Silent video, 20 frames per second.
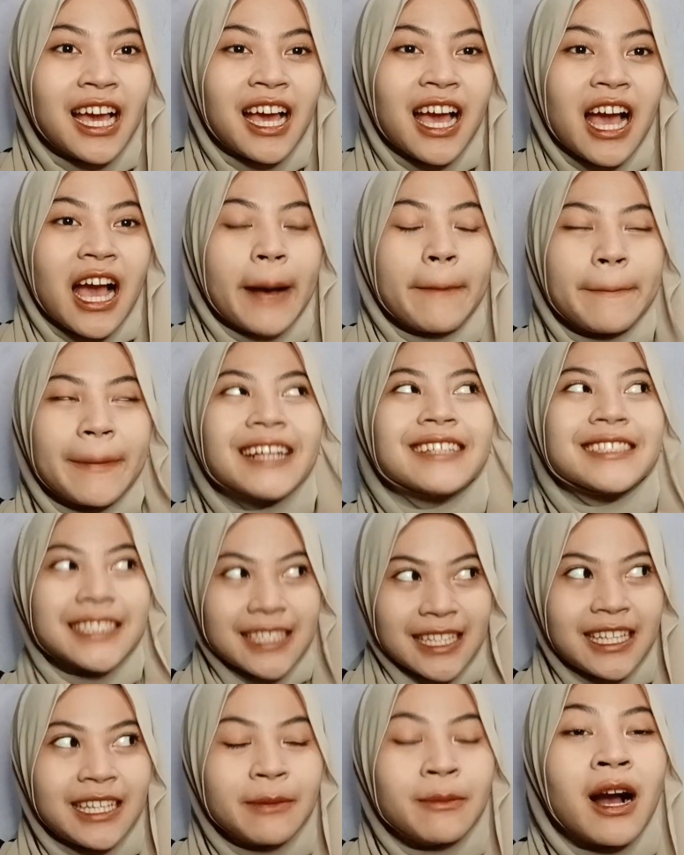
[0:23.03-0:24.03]
pasti
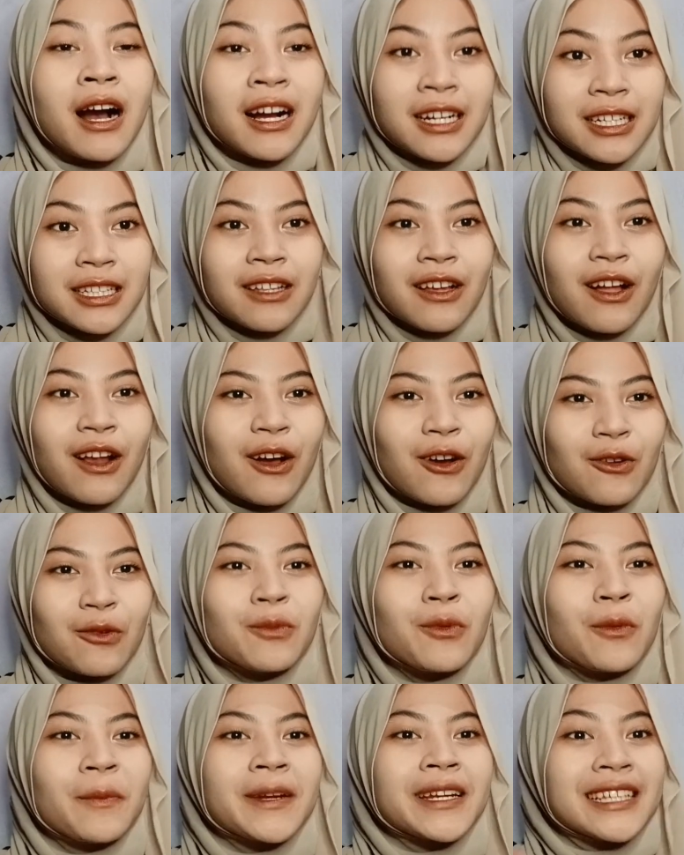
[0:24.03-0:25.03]
banget kalau aku mau
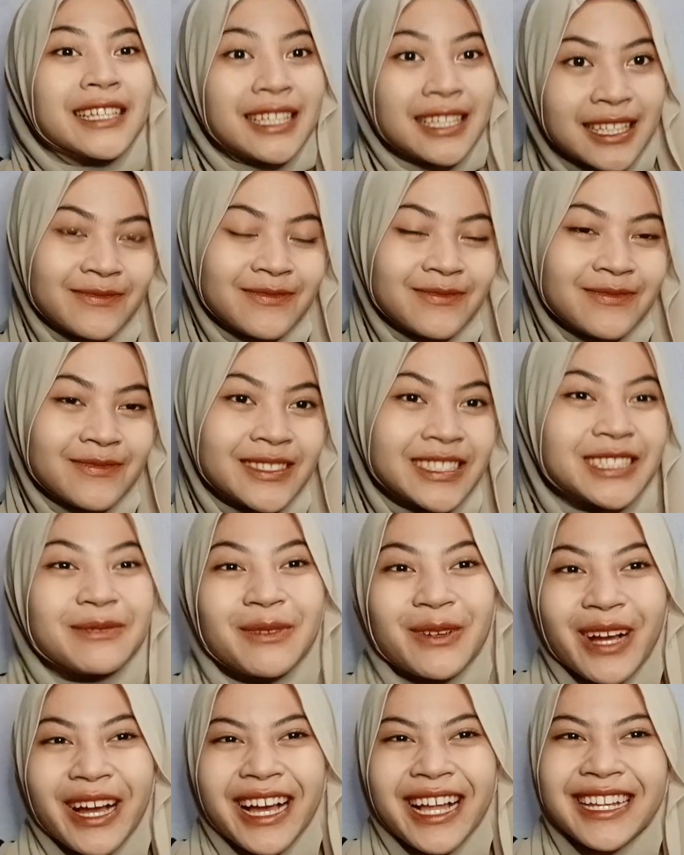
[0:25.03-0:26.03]
pergi Semoga
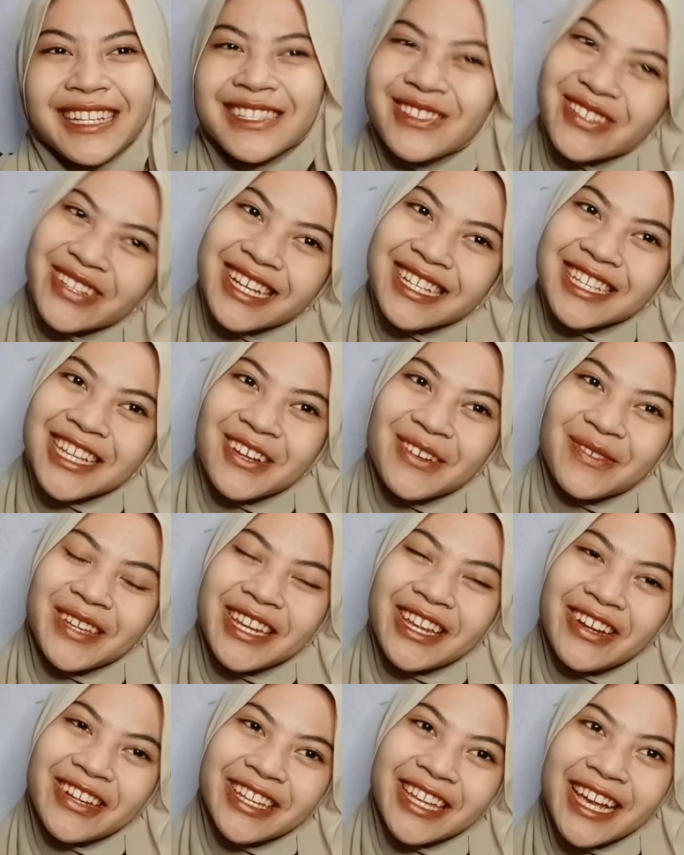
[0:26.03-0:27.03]
kalian suka sama
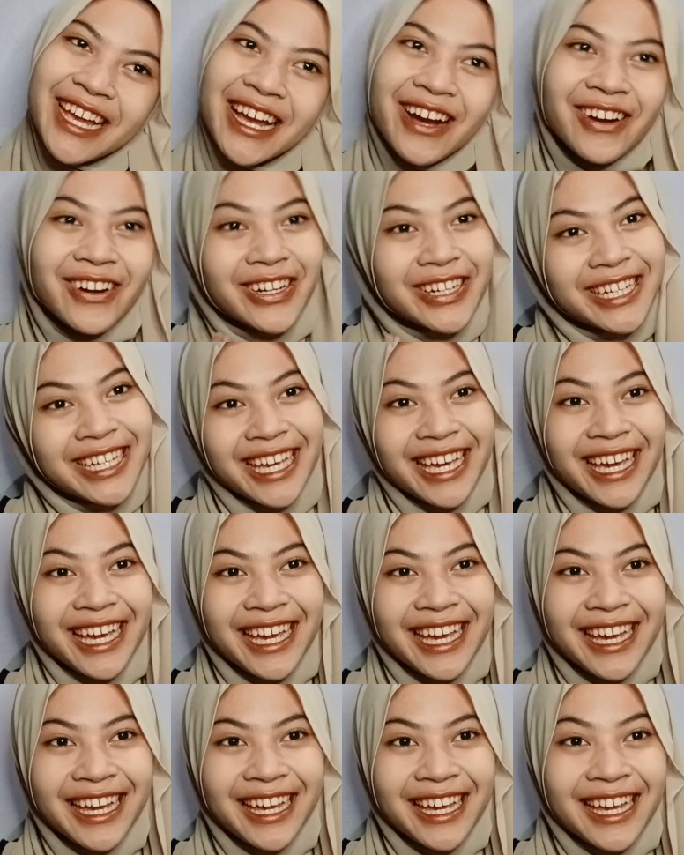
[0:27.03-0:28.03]
videonya Oke,
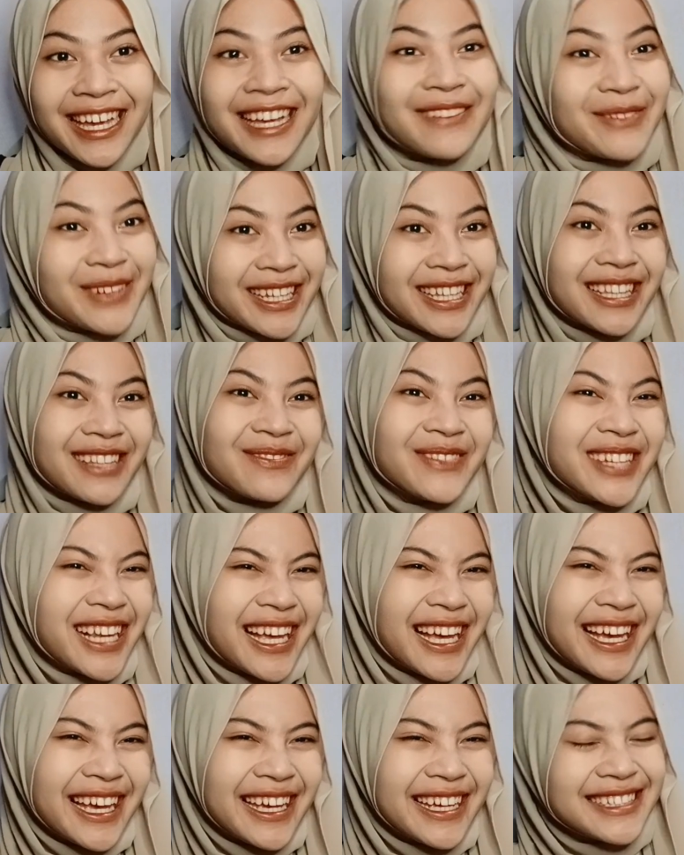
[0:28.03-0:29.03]
okay? kita
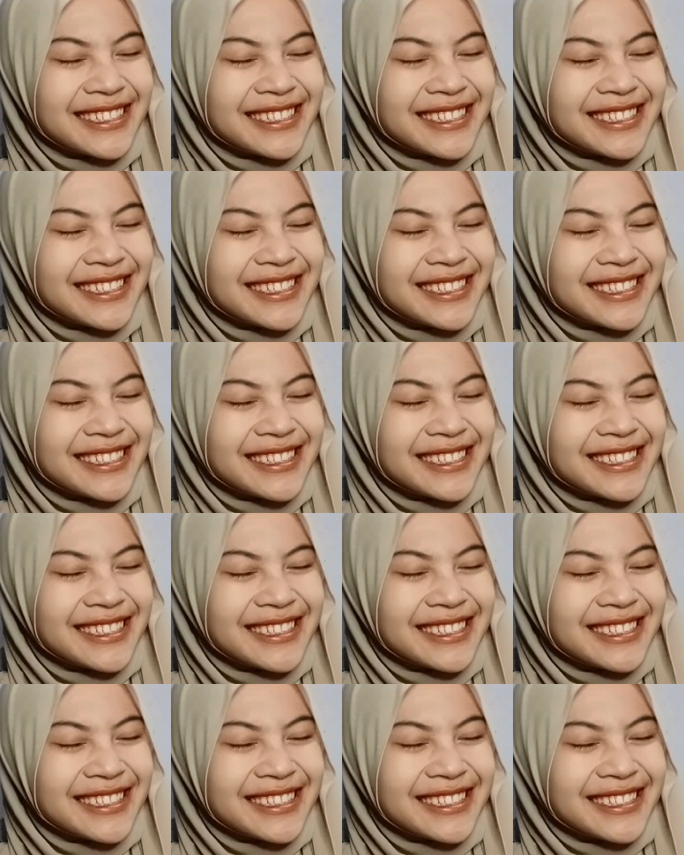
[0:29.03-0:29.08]
mulai